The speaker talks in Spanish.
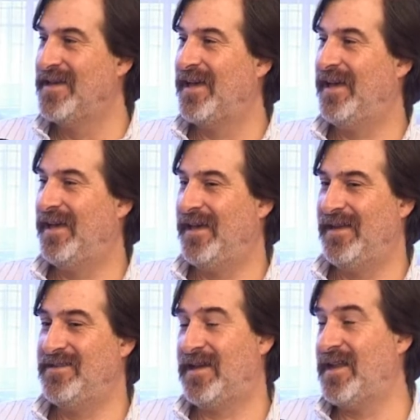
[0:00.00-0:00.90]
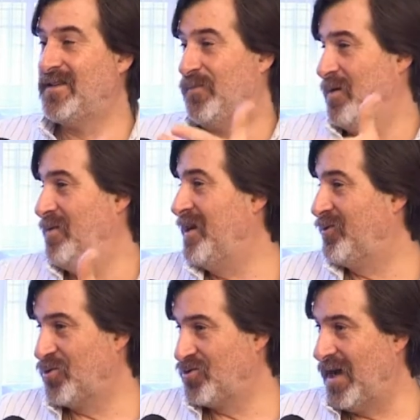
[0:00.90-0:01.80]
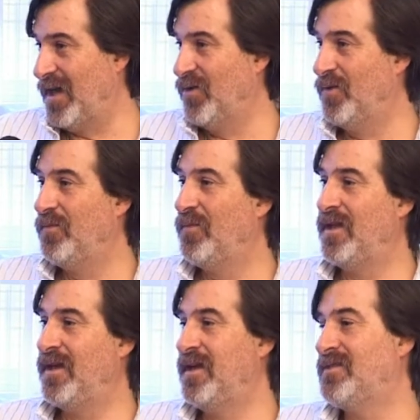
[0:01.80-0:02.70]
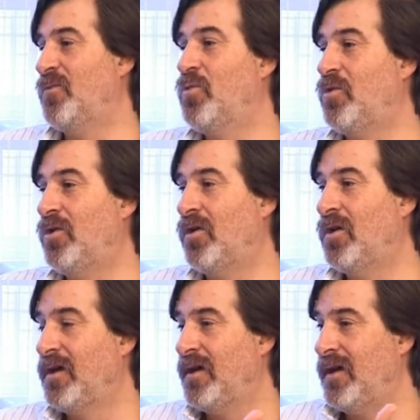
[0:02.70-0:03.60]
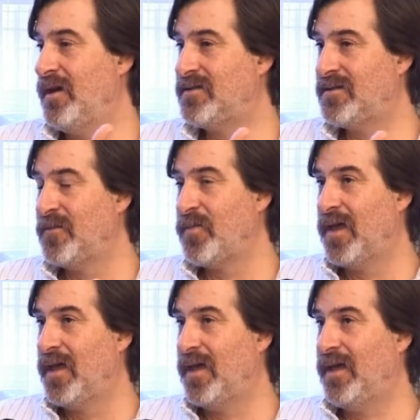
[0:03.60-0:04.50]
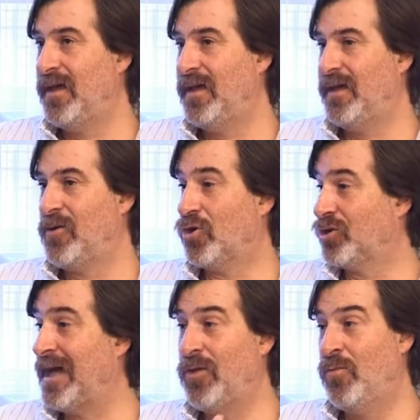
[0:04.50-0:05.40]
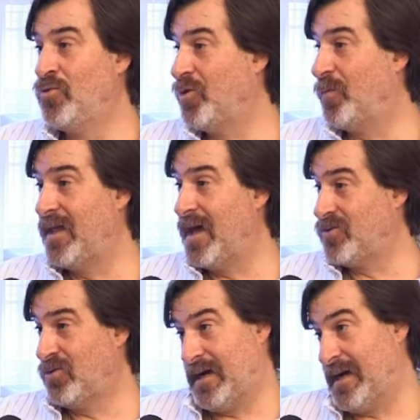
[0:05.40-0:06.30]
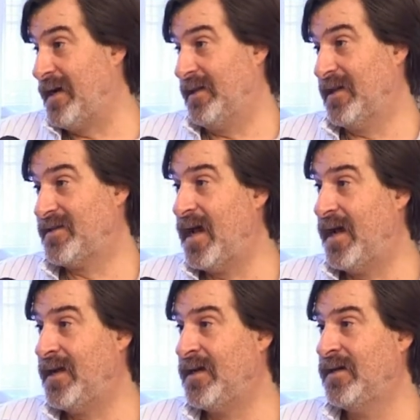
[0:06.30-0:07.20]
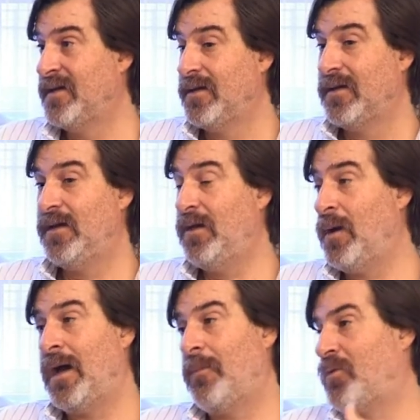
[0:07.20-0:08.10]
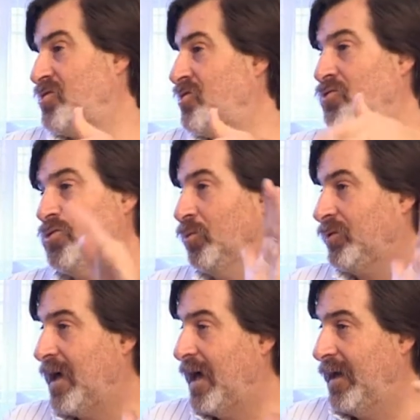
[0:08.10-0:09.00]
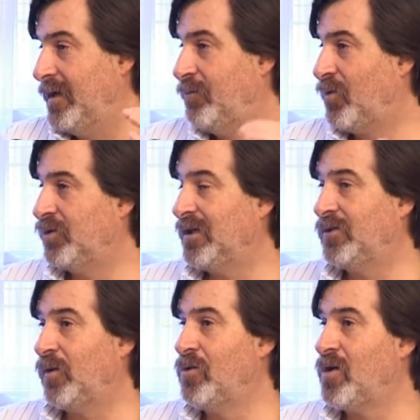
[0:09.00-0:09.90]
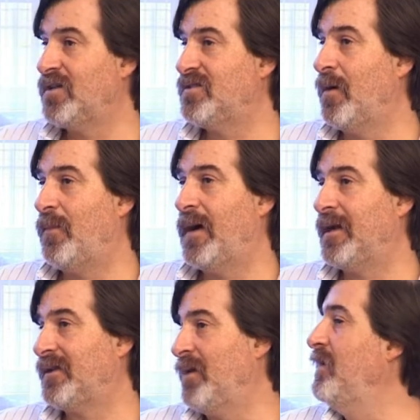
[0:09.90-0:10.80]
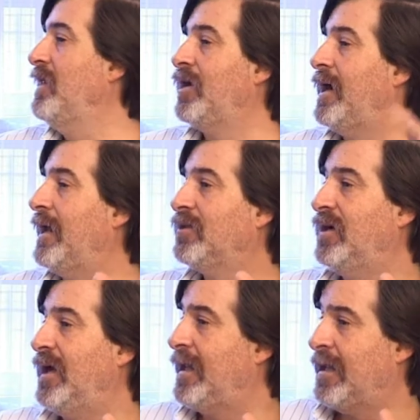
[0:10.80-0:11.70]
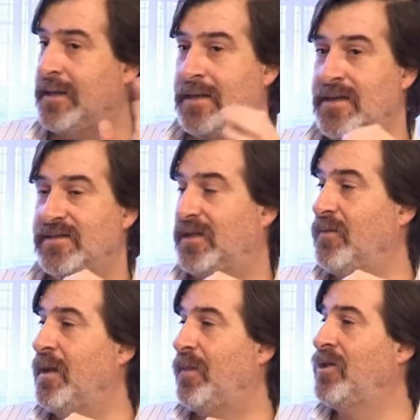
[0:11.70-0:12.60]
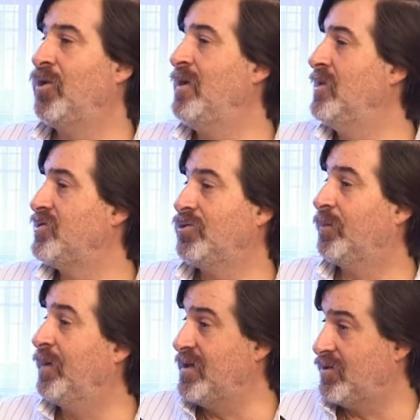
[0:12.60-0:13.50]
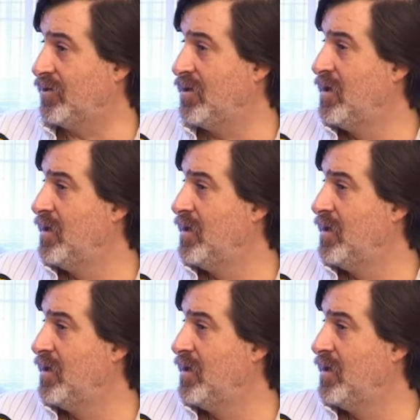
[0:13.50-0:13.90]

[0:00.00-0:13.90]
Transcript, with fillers: Eh, ni siquiera se puede vender trozado. ¿eh? Ese músculo es eh, cortado en muchos pedazos, la carne está sana y va a procesos industriales. Por lo tanto, algo que se iba a pagar 3.000 dólares la tonelada se termina pagando 1.200 pesos.